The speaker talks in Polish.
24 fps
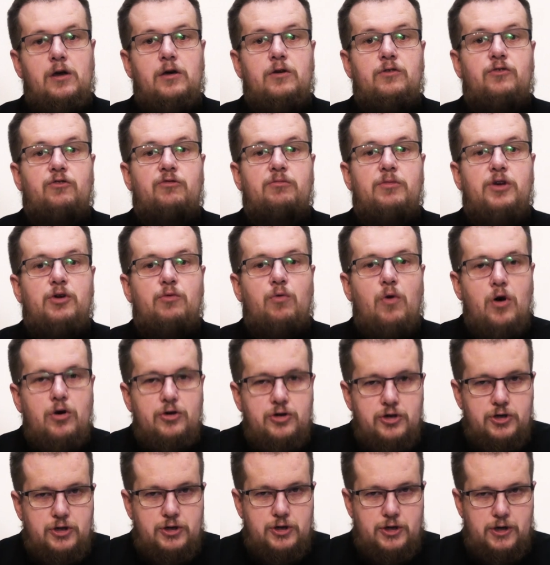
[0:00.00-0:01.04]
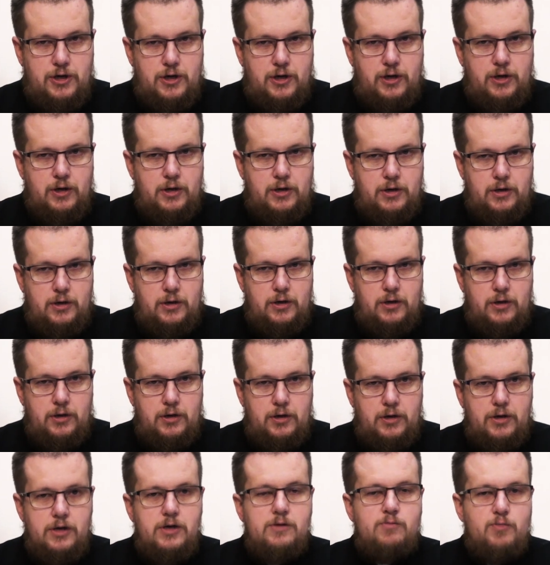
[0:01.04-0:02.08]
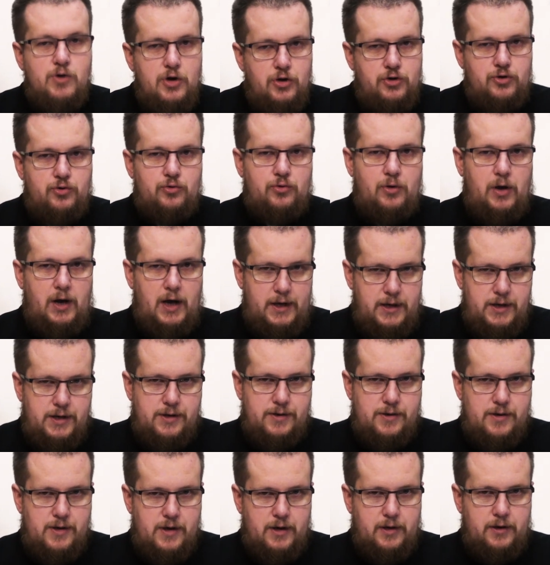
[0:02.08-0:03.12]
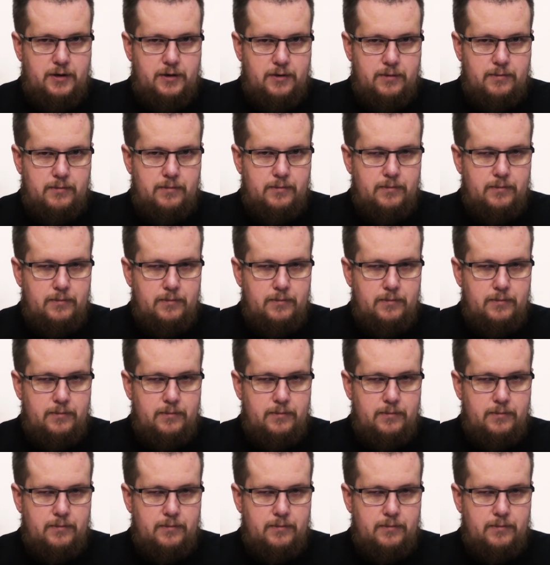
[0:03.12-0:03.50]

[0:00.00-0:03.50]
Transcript: w miłości i byciu dla innych.